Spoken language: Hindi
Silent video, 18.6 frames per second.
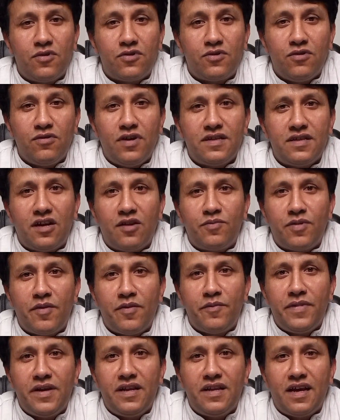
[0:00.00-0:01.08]
दो हज़ार रुपये
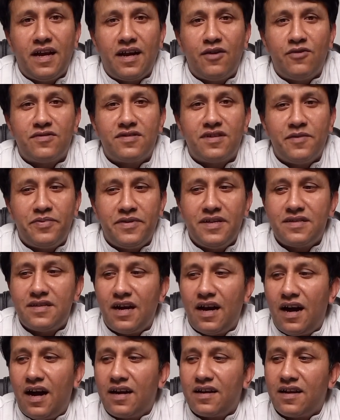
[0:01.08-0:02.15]
में मिल जाएगा उसकी फीस
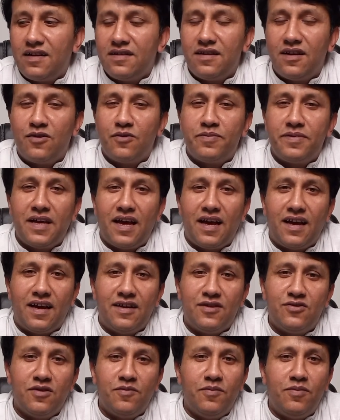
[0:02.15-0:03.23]
आठ हज़ार रुपया
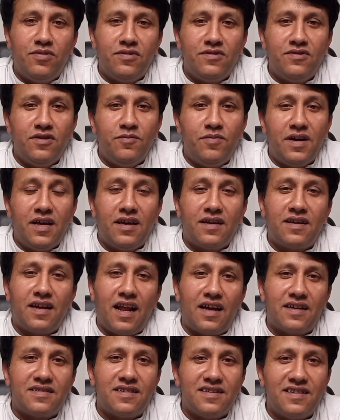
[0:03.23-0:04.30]
है जो जो बड़े
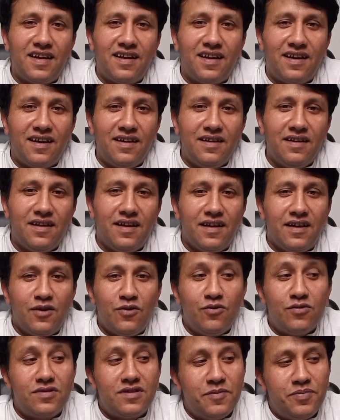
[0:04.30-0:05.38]
क्लासेस है ना
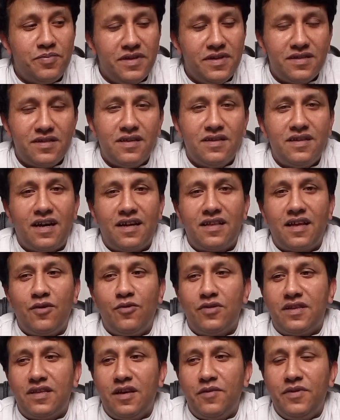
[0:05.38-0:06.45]
उसकी फीस से ज़्यादा
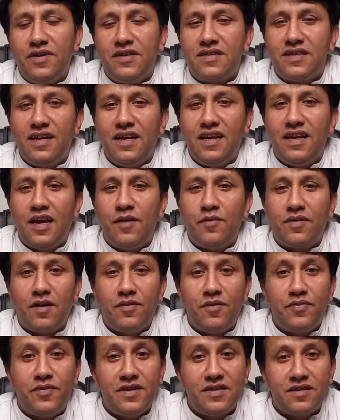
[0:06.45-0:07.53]
होती है अभी स्टील लाइफ का
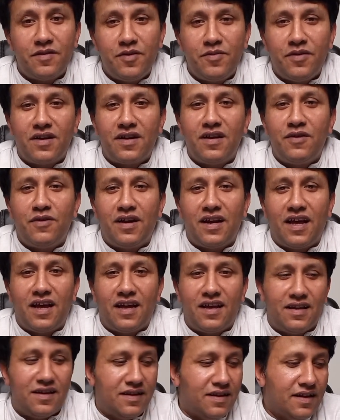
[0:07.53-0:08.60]
भी फीस अभी बढ़ने वाला
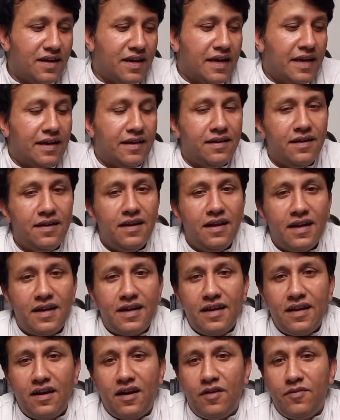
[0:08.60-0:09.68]
है यही
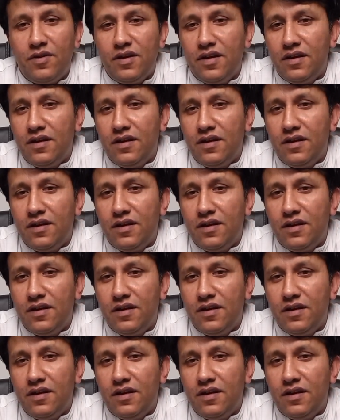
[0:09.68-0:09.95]
लेकिन अभी